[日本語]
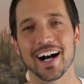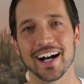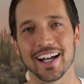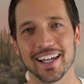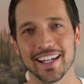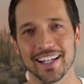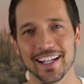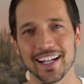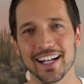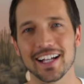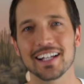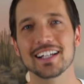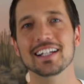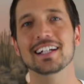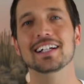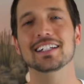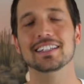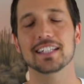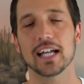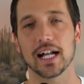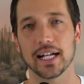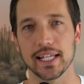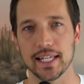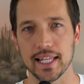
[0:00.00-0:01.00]
愛が
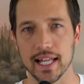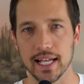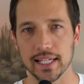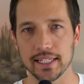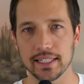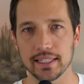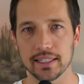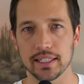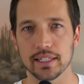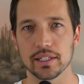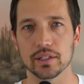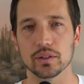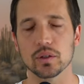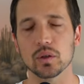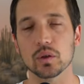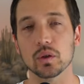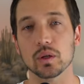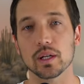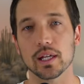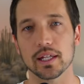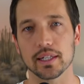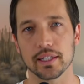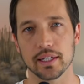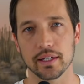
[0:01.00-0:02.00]
足りないっていうこ
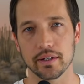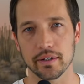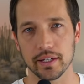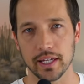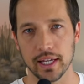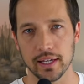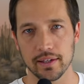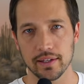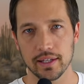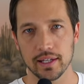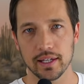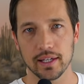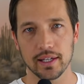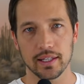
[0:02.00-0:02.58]
となんだよね。